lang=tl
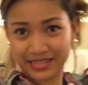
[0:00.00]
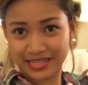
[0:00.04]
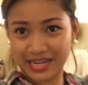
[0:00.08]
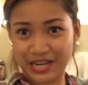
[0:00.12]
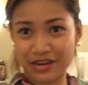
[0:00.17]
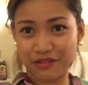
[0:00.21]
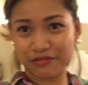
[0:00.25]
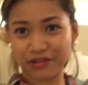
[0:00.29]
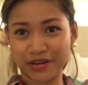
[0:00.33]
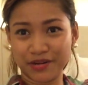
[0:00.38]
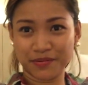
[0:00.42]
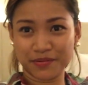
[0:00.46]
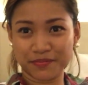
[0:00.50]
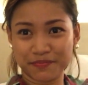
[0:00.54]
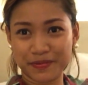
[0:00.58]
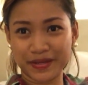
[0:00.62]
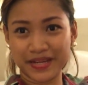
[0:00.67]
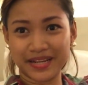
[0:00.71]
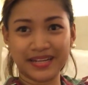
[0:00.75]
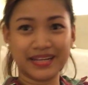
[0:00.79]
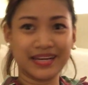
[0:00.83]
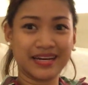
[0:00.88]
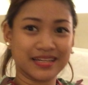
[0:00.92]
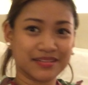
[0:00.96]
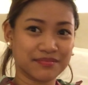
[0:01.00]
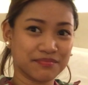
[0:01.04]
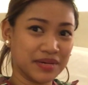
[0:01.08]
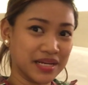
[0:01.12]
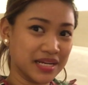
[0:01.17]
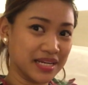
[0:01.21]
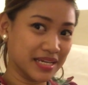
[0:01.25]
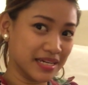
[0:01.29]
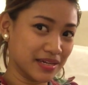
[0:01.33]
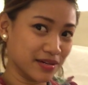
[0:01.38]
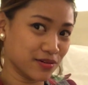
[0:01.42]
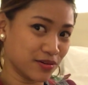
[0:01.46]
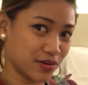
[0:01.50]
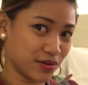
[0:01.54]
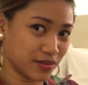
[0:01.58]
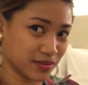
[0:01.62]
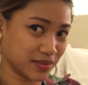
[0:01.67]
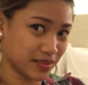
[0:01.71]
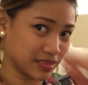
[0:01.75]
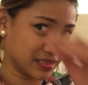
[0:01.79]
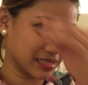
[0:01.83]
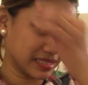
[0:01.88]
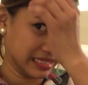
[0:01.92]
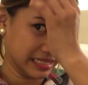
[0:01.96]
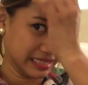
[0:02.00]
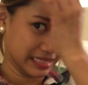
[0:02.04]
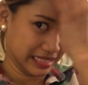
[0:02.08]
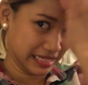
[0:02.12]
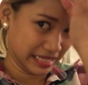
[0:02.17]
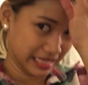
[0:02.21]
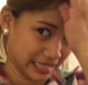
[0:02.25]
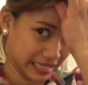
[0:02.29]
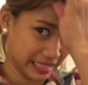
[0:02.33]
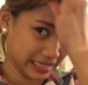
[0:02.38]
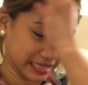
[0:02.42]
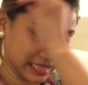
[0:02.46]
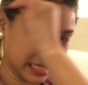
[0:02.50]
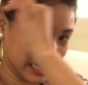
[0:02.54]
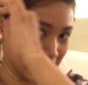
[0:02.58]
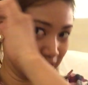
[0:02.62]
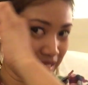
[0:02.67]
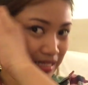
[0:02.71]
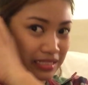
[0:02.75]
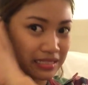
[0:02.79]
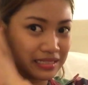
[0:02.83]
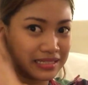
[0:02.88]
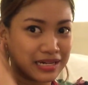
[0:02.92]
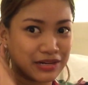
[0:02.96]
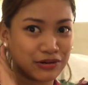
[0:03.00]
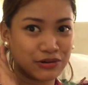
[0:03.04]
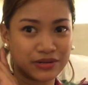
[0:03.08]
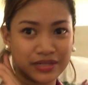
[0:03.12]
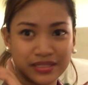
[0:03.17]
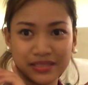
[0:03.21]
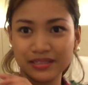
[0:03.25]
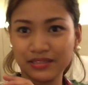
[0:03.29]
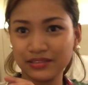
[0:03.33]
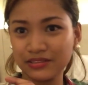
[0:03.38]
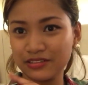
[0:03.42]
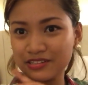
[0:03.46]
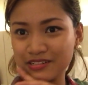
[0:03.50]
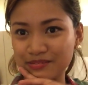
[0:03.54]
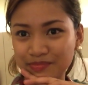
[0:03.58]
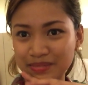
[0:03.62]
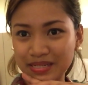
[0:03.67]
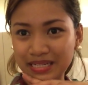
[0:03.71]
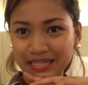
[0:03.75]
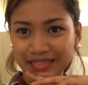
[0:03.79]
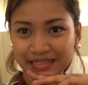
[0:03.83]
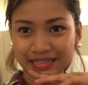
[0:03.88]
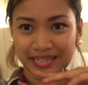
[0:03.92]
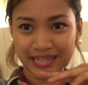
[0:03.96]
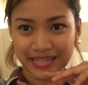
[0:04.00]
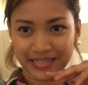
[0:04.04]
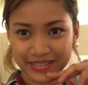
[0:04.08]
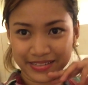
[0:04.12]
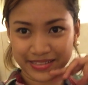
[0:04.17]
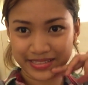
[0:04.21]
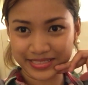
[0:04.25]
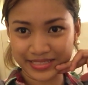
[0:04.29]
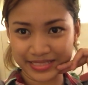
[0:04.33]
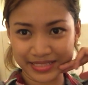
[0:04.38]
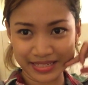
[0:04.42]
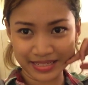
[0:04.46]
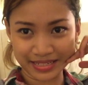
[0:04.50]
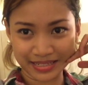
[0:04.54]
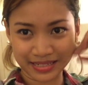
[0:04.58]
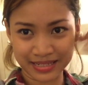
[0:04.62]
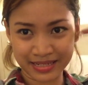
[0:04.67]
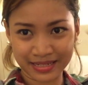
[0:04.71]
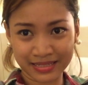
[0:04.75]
Kailangan ko na magpahinga at maligo. Kasi lakit na lakit na. Kapitan nyo naman. Haggard na.